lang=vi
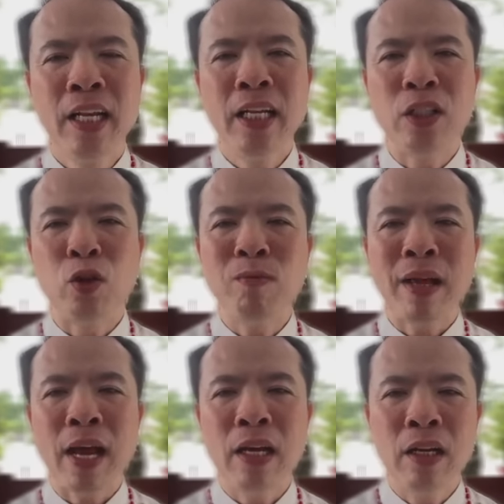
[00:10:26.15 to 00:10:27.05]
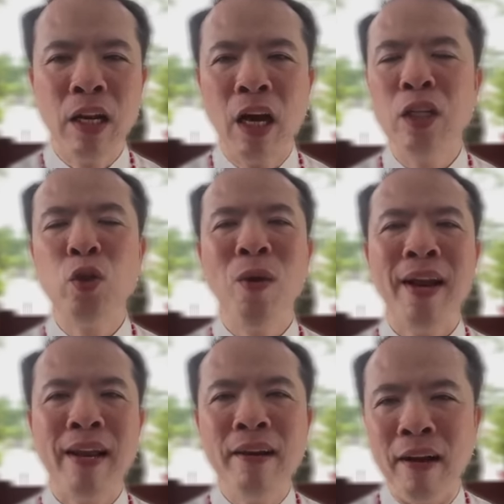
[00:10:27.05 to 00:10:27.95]
thế thì chúng ta lời
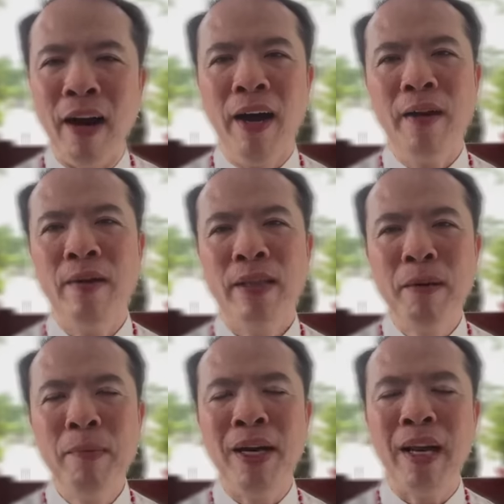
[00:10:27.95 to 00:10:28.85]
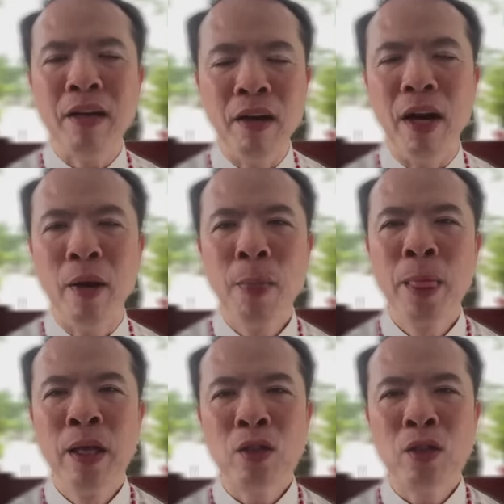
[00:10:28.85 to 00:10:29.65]
Chúa là lửa tin mừng là lửa